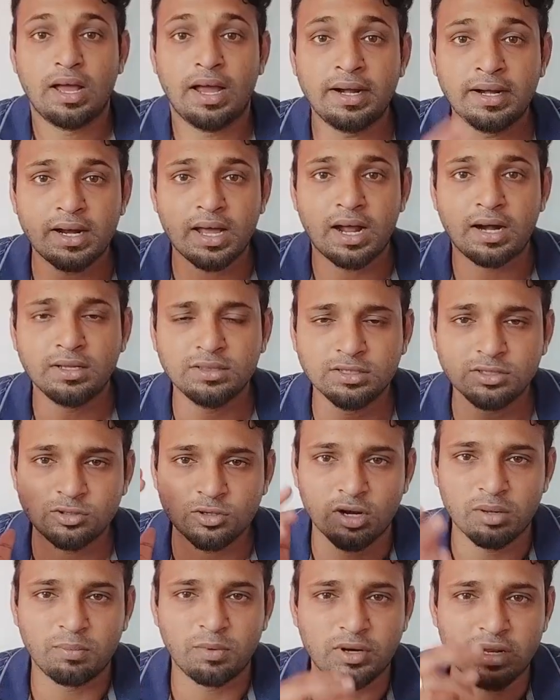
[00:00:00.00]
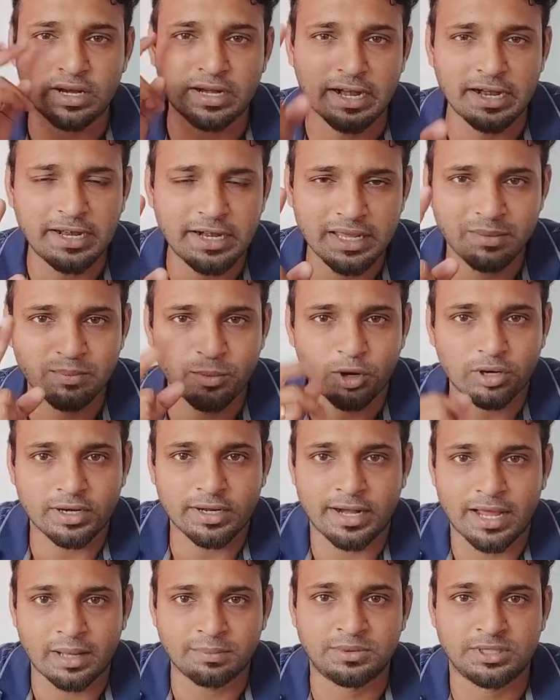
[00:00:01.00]
அண்ட் நான் அடுத்து சொல்ல போகிற ரெண்டு
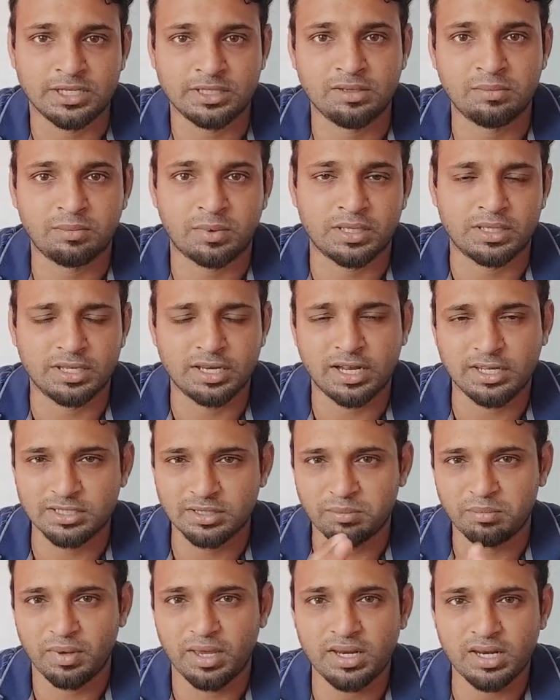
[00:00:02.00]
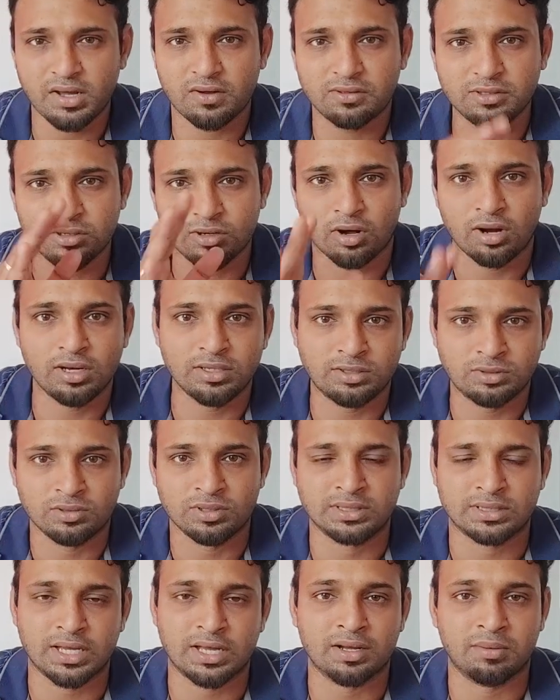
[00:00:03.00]
இம்பார்ட்டண்ட் ஆப்ஸ் எதுன்னு பார்த்தீங்கன்னா இது மெயினாக வந்து காலேஜ்
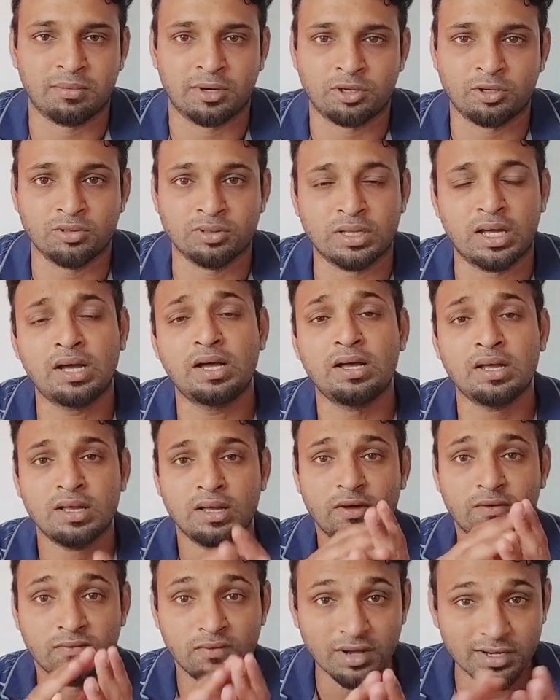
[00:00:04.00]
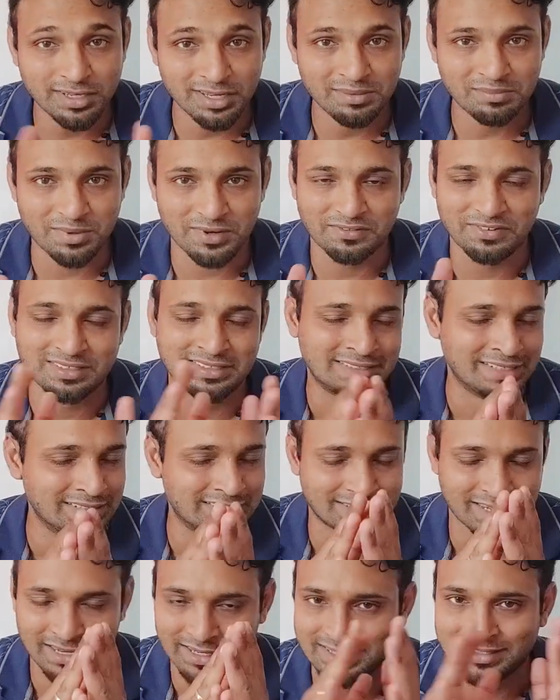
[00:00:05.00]
ஸ்டூடெண்ட்ஸ்க்காக மட்டும்தான் ஒர்க்கிங்
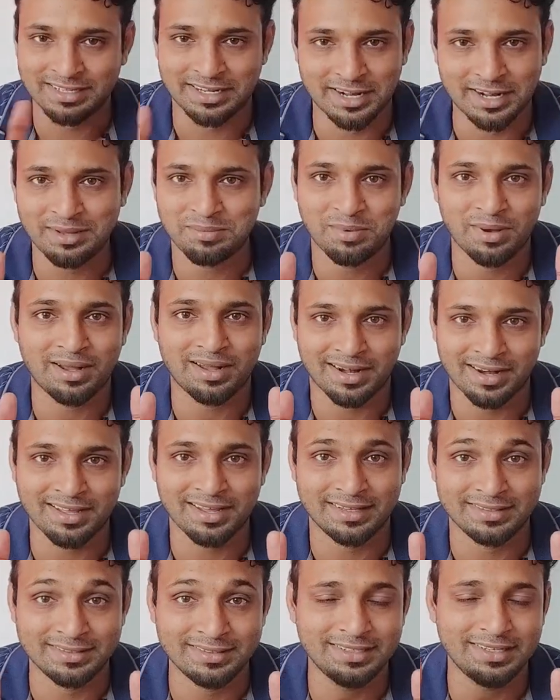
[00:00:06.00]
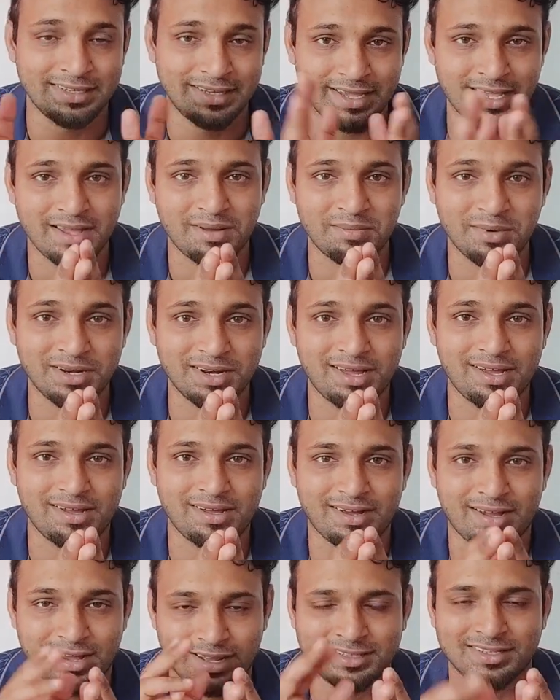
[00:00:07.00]
ப்ரொஃபஷனல்ஸ்க்காக இது கண்டிப்பாக கிடையாது ஏன் அப்படின்னா
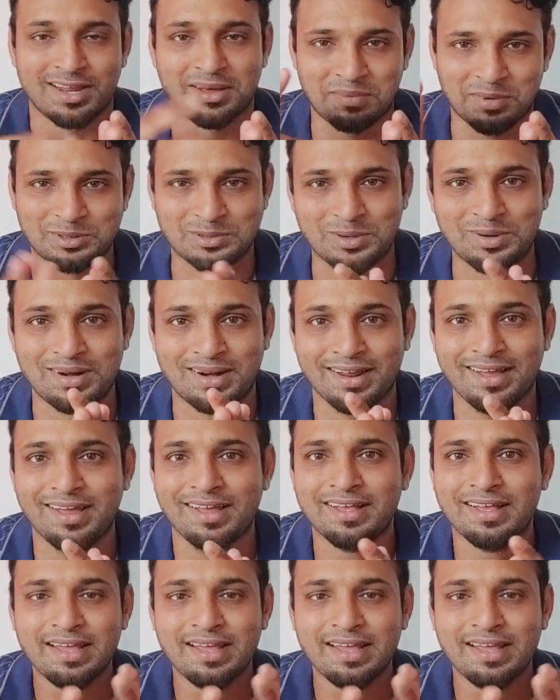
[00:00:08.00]
அதை நான் அப்புறம் சொல்கிறேன்